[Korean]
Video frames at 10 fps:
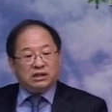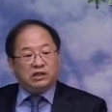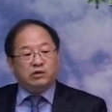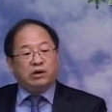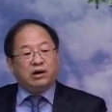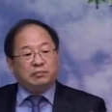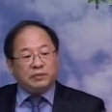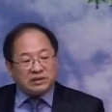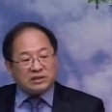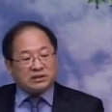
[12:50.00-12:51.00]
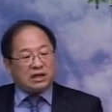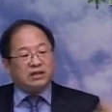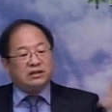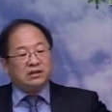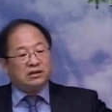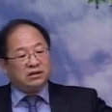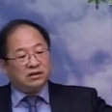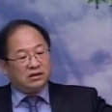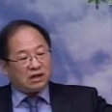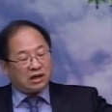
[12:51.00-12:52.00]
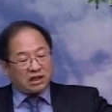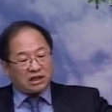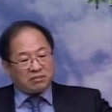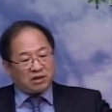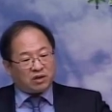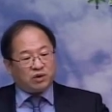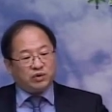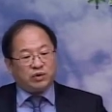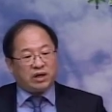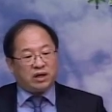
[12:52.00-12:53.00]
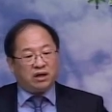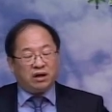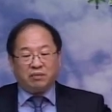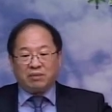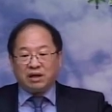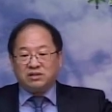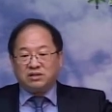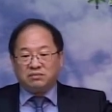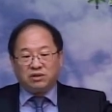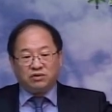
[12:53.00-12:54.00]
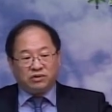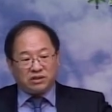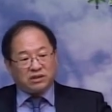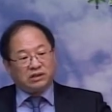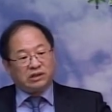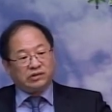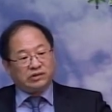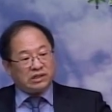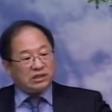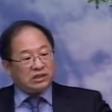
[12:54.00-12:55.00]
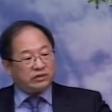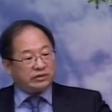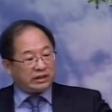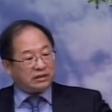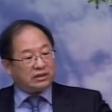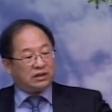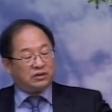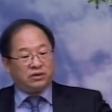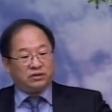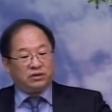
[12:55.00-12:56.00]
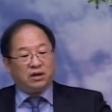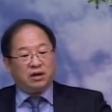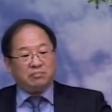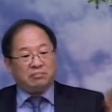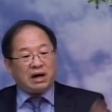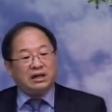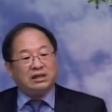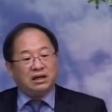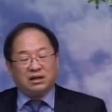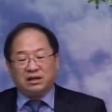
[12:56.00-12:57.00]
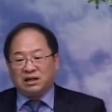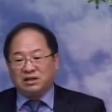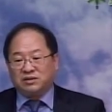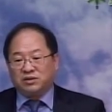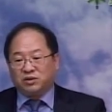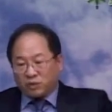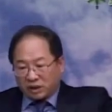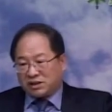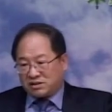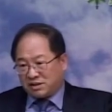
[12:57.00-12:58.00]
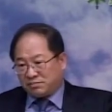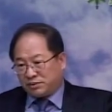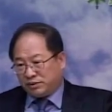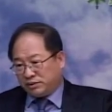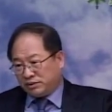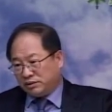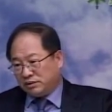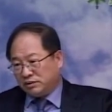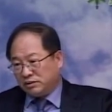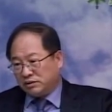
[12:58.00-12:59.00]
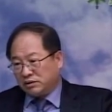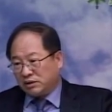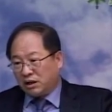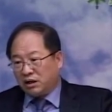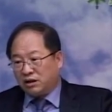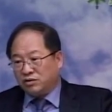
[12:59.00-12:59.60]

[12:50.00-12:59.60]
이와 비슷한 하나님의 경륜에 말씀이 육신이 돼서 실제로 나타냈던 마리아에게 있어서 또 하나의 샘플. 예,